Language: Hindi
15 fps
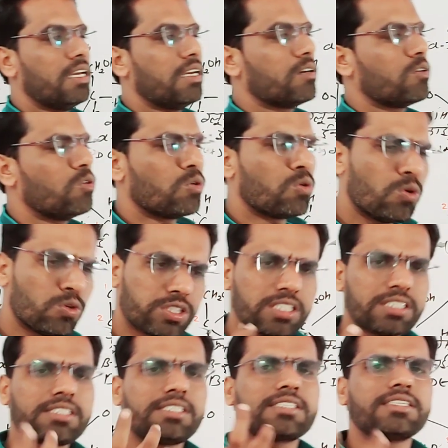ग्लूकोज की
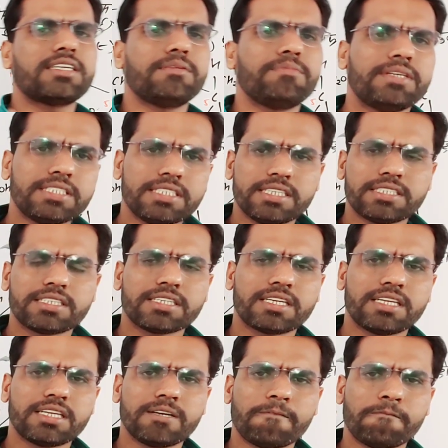स्ट्रक्चर इमेजिनेशन
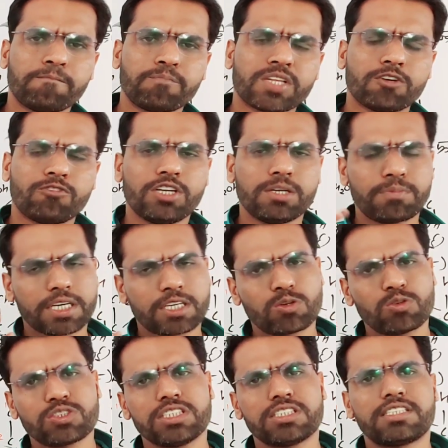करी फिर
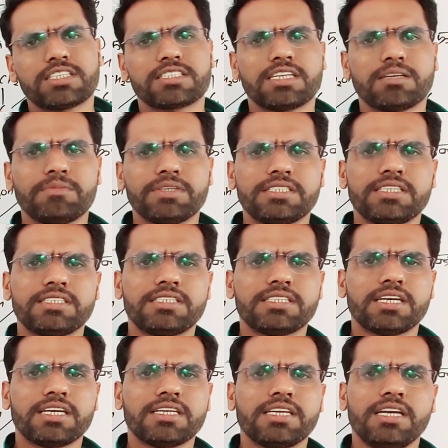फ्रक्टोज की स्ट्रक्चर इमेजिनेशन
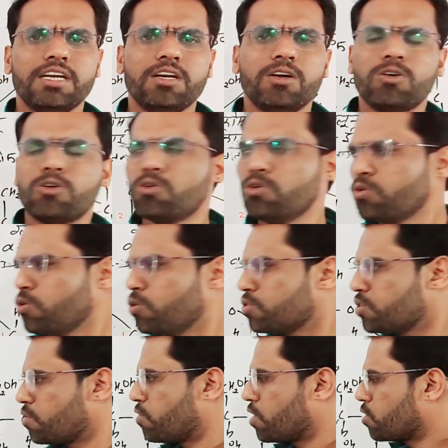करी ग्लूकोज
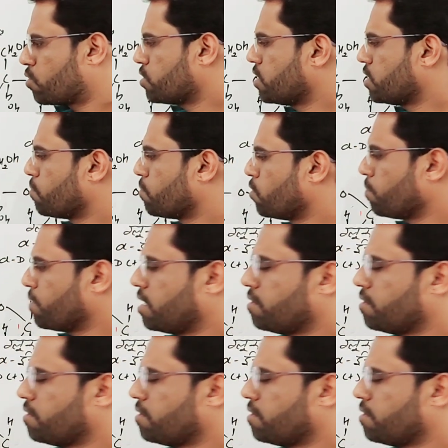और फ्रक्टोज की अपनों ने पहले